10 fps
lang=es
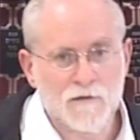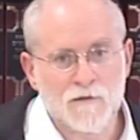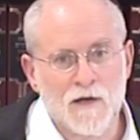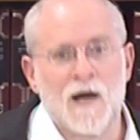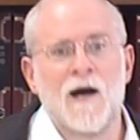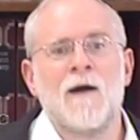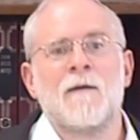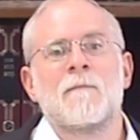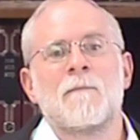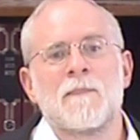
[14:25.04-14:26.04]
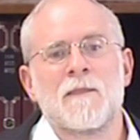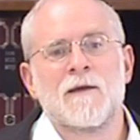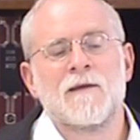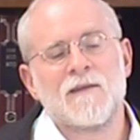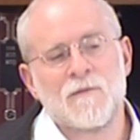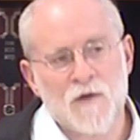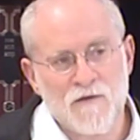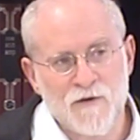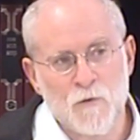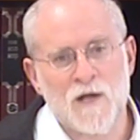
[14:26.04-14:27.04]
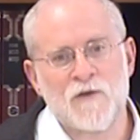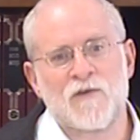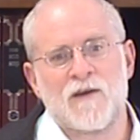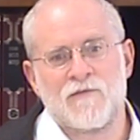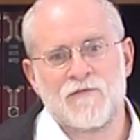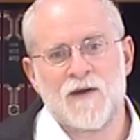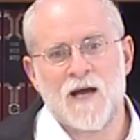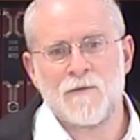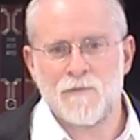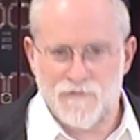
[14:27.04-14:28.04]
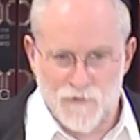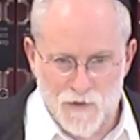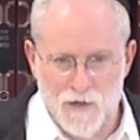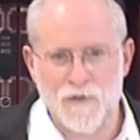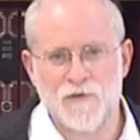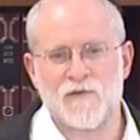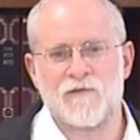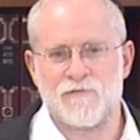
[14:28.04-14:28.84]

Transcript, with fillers: ¿Ah? Sí, pero ahí figura Yosef. Ahí Bemet figuraba Yosef.